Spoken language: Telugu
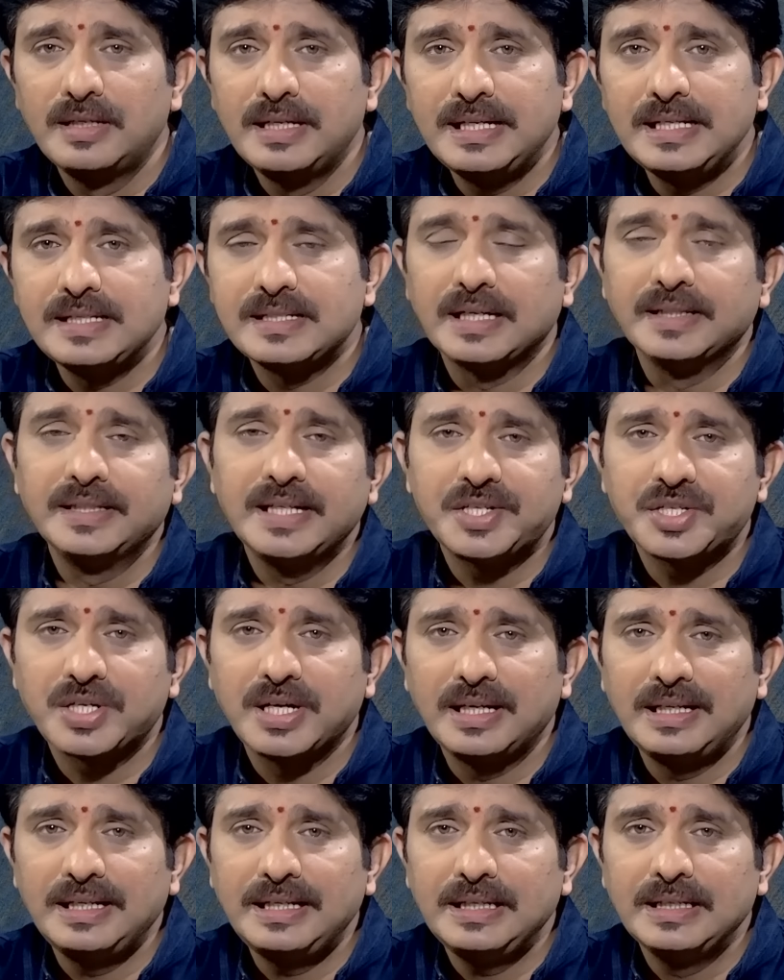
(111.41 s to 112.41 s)
ఈ సందేశ్
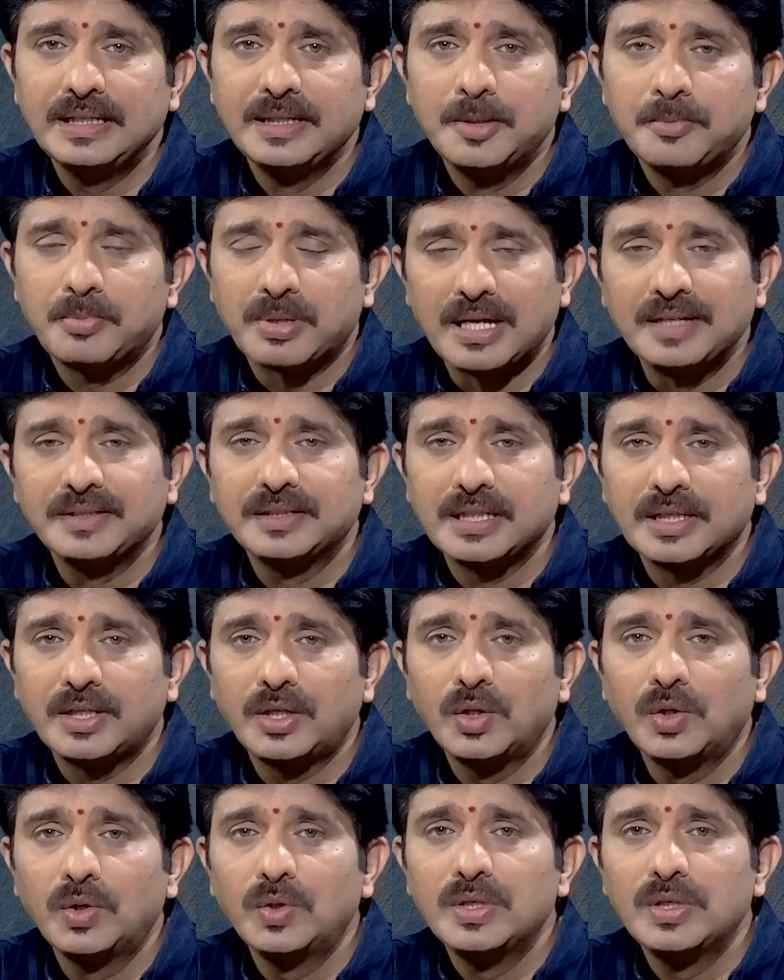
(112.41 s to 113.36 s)
ఖాళీ ప్రాంతంలో